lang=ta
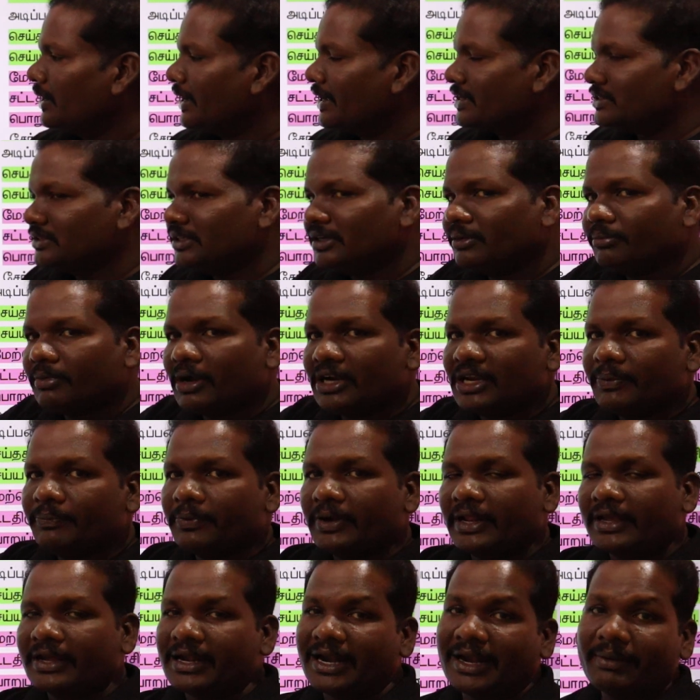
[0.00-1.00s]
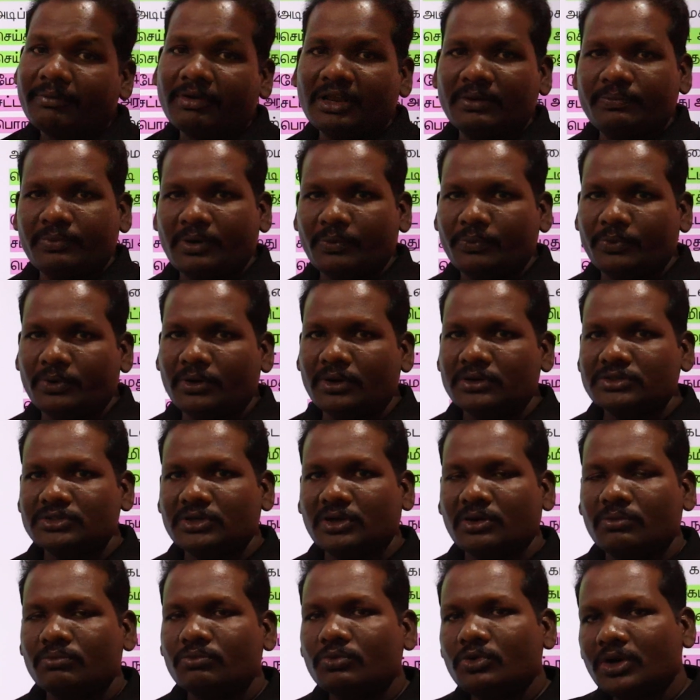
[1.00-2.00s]
நெக்ஸ்ட் நம்ம அடிப்படை கடமைகள் பார்ப்போம்
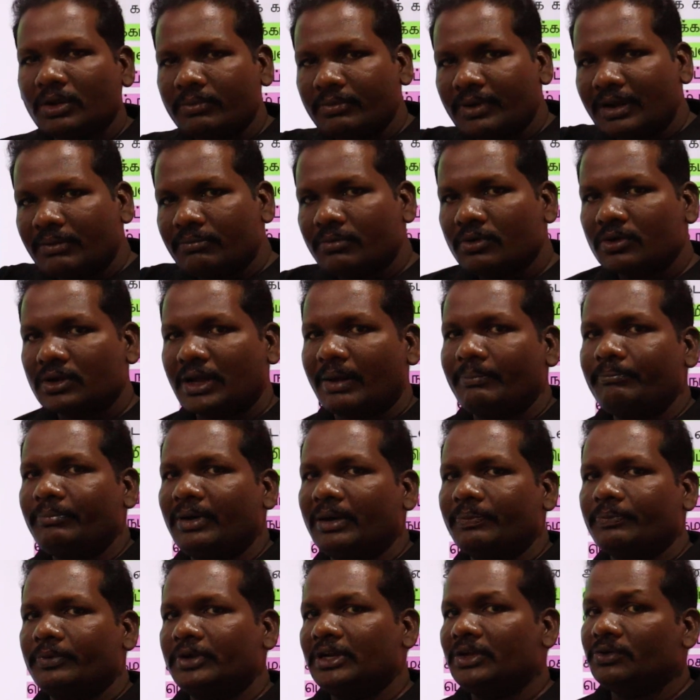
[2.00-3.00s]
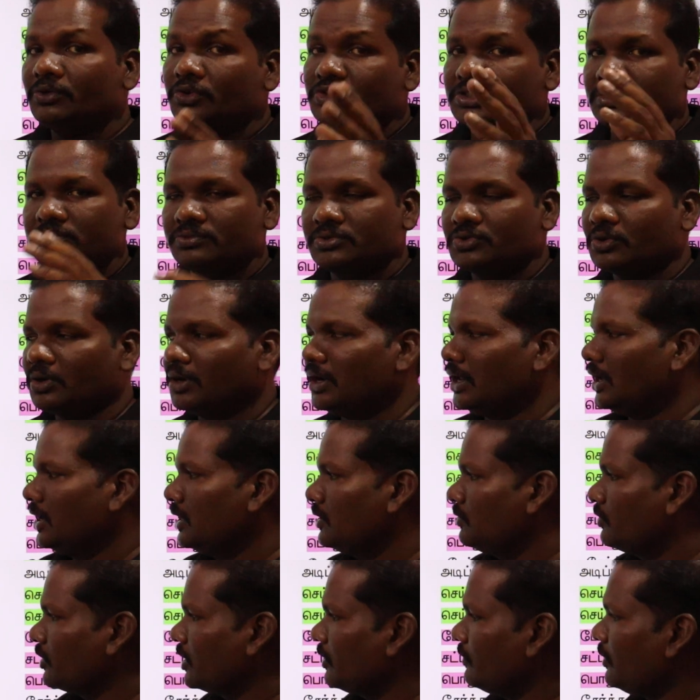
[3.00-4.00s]
ஸோ மூணுமே நம்ம கம்பேர் பண்ணி ஒரு விஷயம்
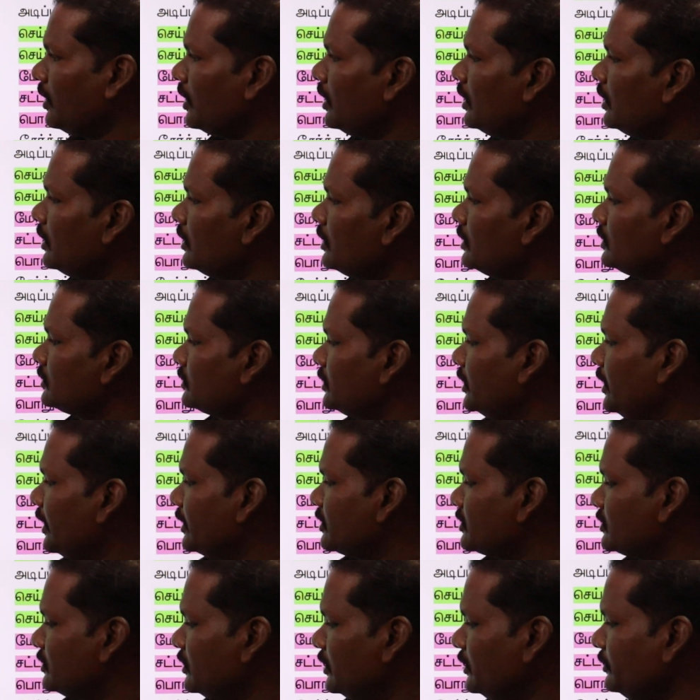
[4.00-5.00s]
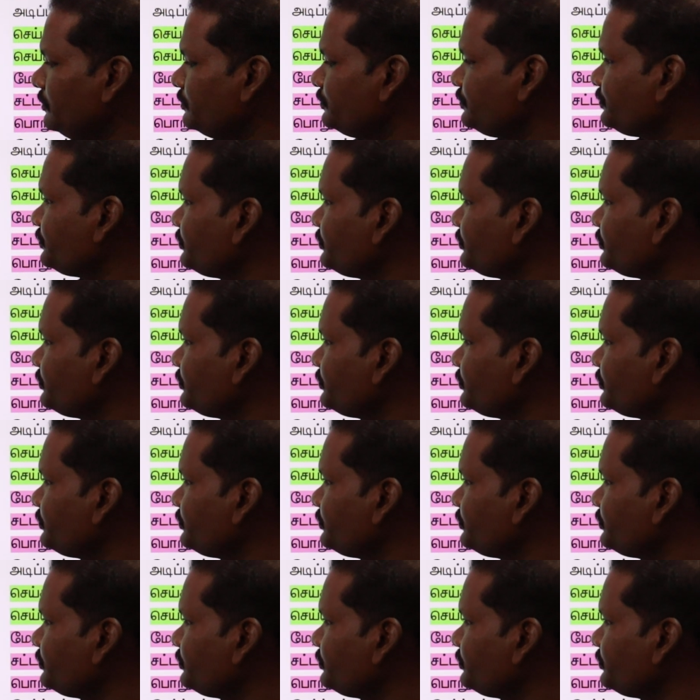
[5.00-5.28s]
சொல்லலாம் ஓகேவா சரி நெக்ஸ்ட்